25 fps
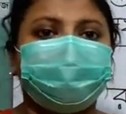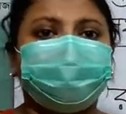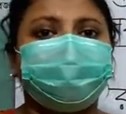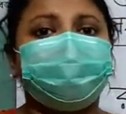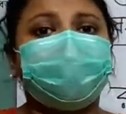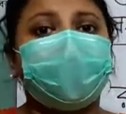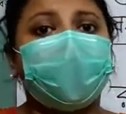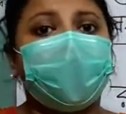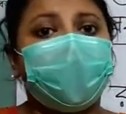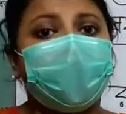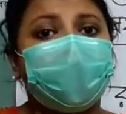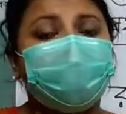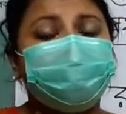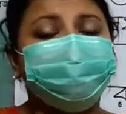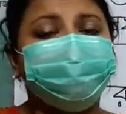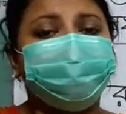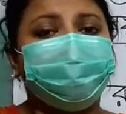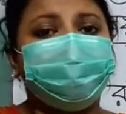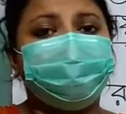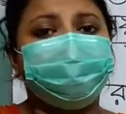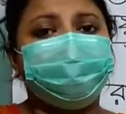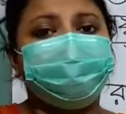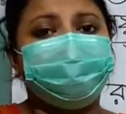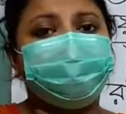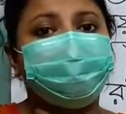যে ঘাট
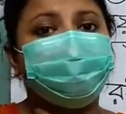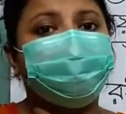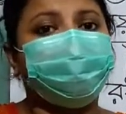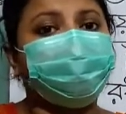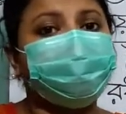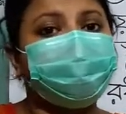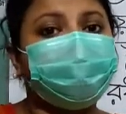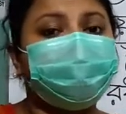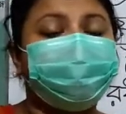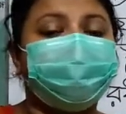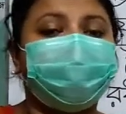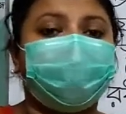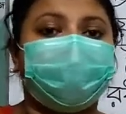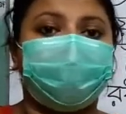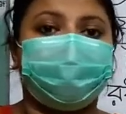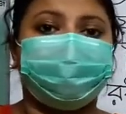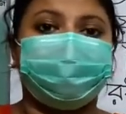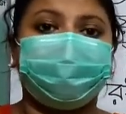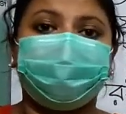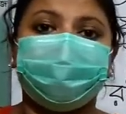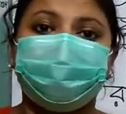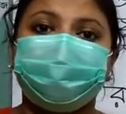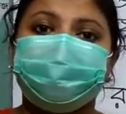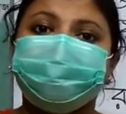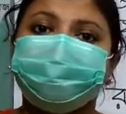মানে হচ্ছে নদী
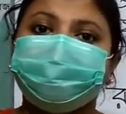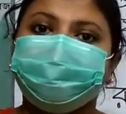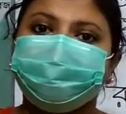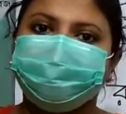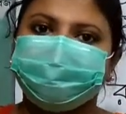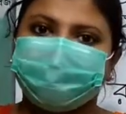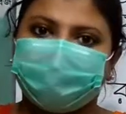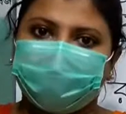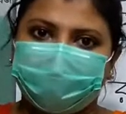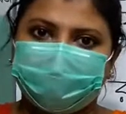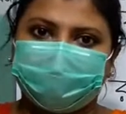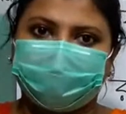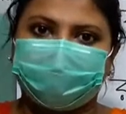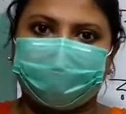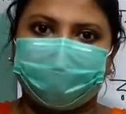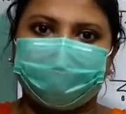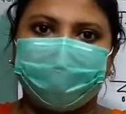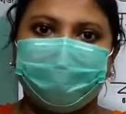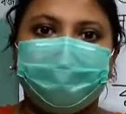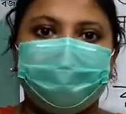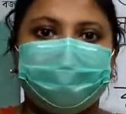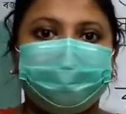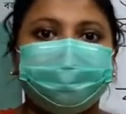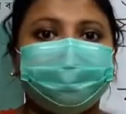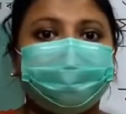পাড়াপাড়ির যে জায়গা
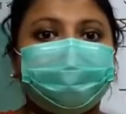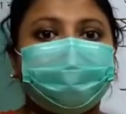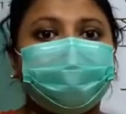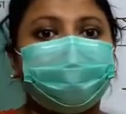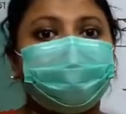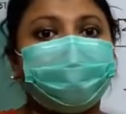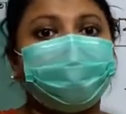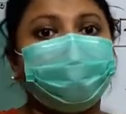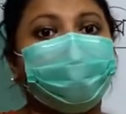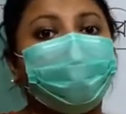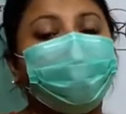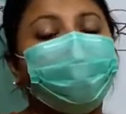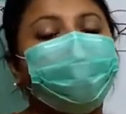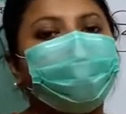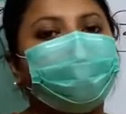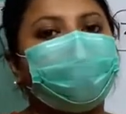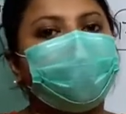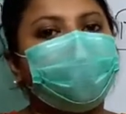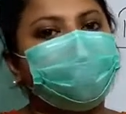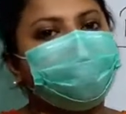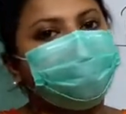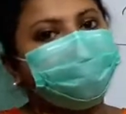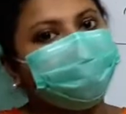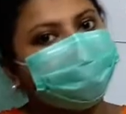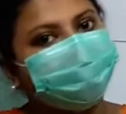যেখানে নৌকা
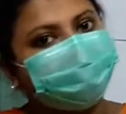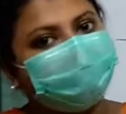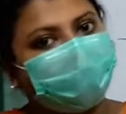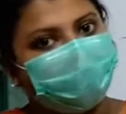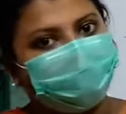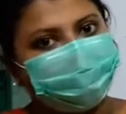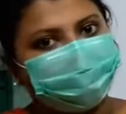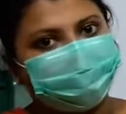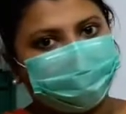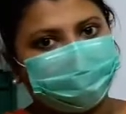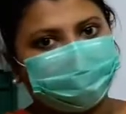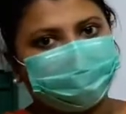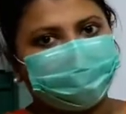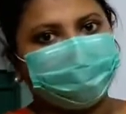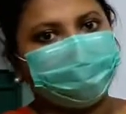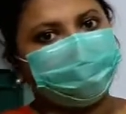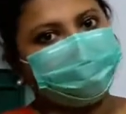এসে থামে